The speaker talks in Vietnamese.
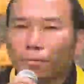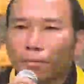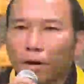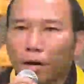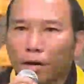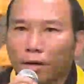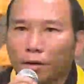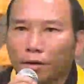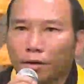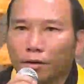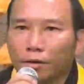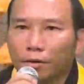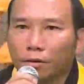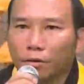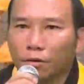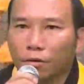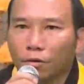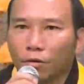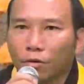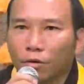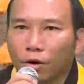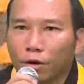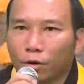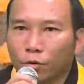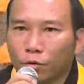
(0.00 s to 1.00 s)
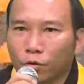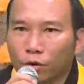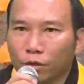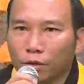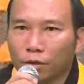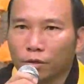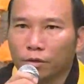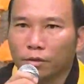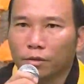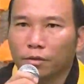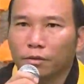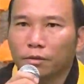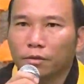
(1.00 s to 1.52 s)
7. Loài
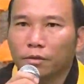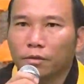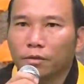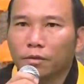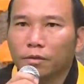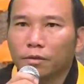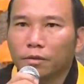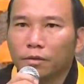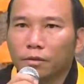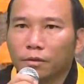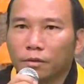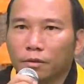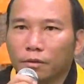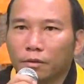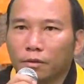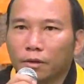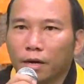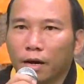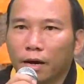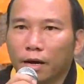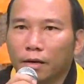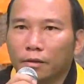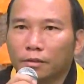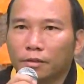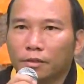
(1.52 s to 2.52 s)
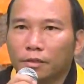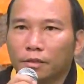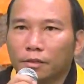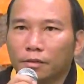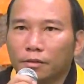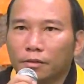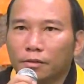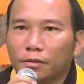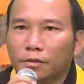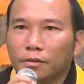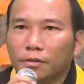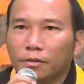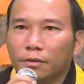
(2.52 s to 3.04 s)
quỷ Từ hạt
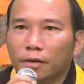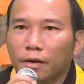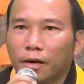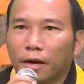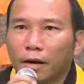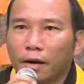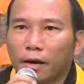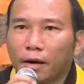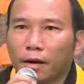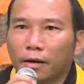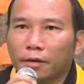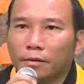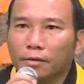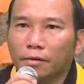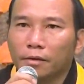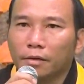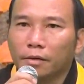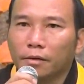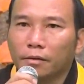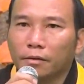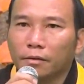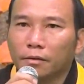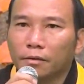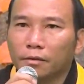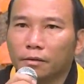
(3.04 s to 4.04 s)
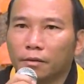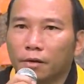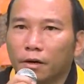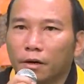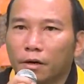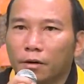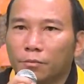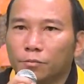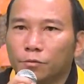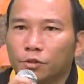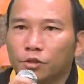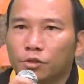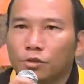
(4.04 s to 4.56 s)
chân như là hạt điện từ
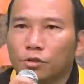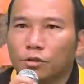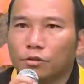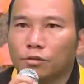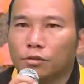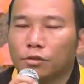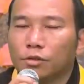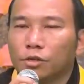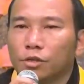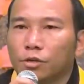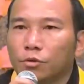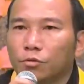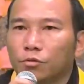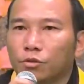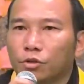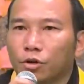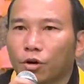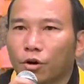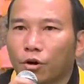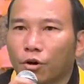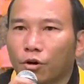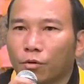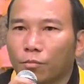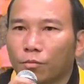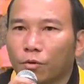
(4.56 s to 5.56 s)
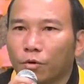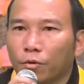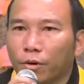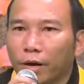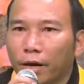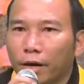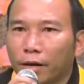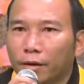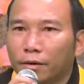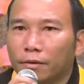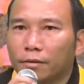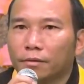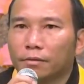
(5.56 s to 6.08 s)
âm dương siêu nhỏ màu
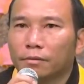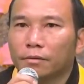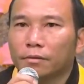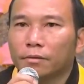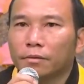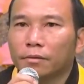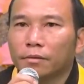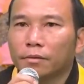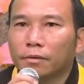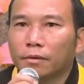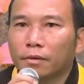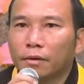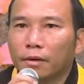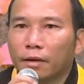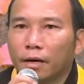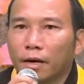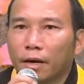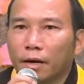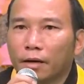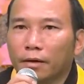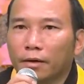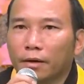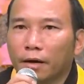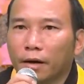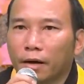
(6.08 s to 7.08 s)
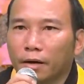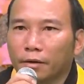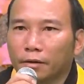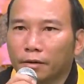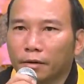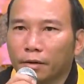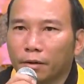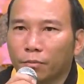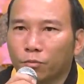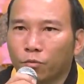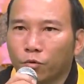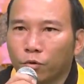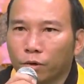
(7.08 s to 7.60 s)
đen. Ăn hạt
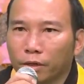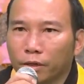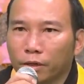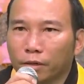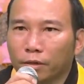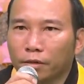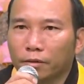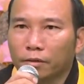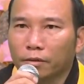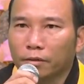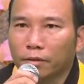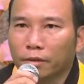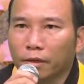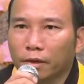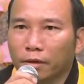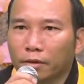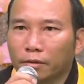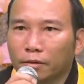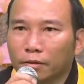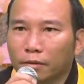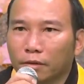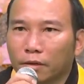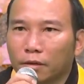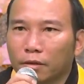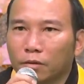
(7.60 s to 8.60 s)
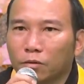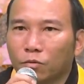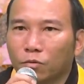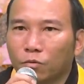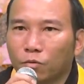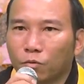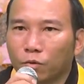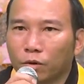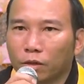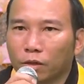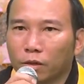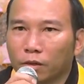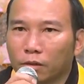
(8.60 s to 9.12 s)
nghiệp quỷ thành thân
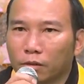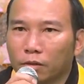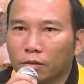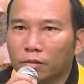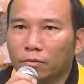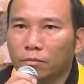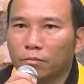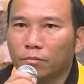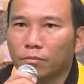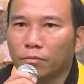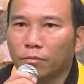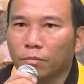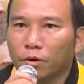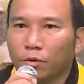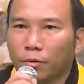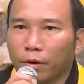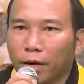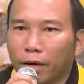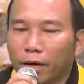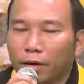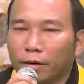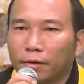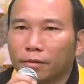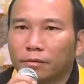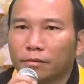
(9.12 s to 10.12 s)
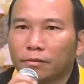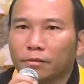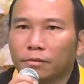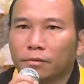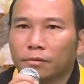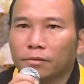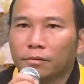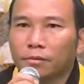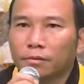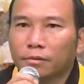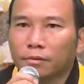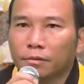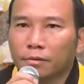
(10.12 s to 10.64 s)
quỷ lớn màu đen.
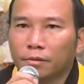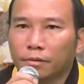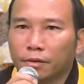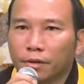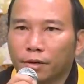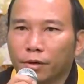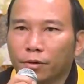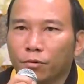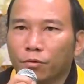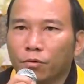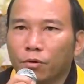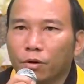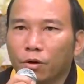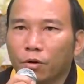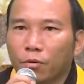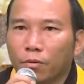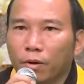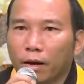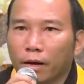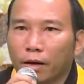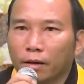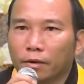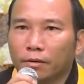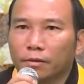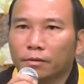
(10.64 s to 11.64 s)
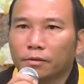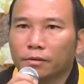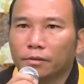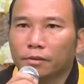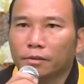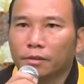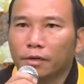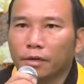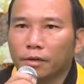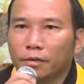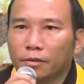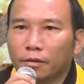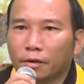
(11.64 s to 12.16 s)
Nếu không ăn
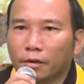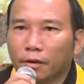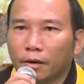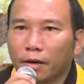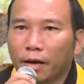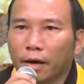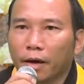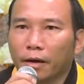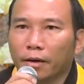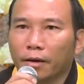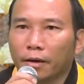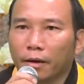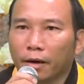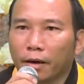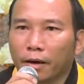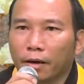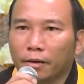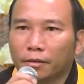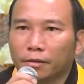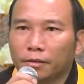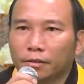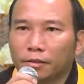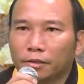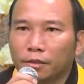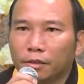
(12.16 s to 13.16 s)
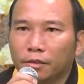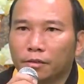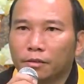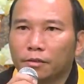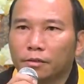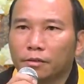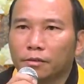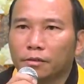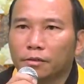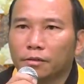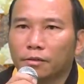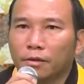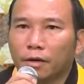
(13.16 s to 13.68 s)
sẽ trở lại hạt chân
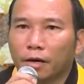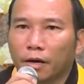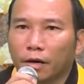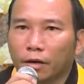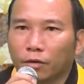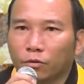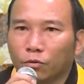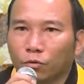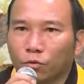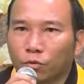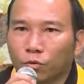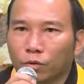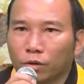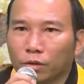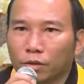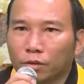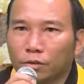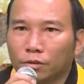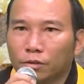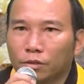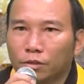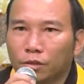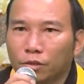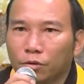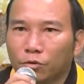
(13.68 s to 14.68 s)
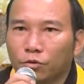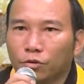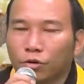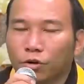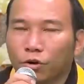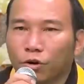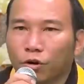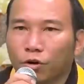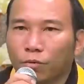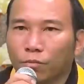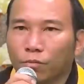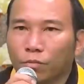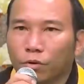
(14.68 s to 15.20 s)
như hạt quỷ siêu
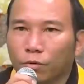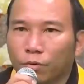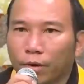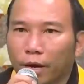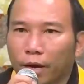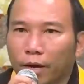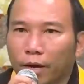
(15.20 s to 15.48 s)
nhỏ màu